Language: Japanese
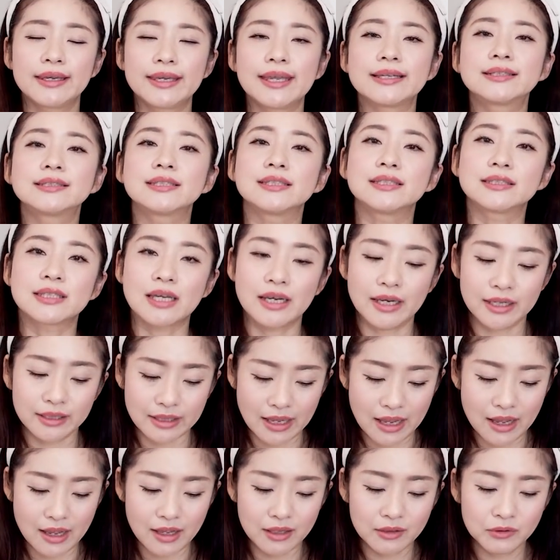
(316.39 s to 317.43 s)
決意され
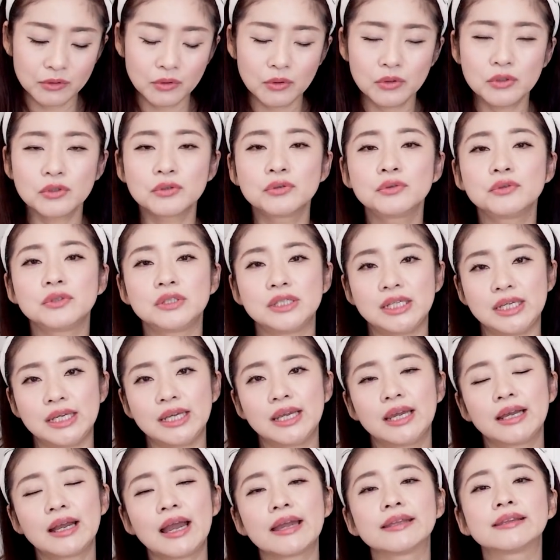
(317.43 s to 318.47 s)
たというふうに
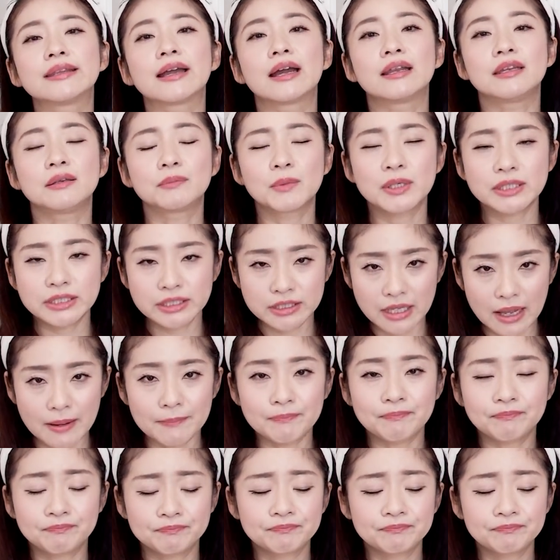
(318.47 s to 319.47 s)
書いてありました。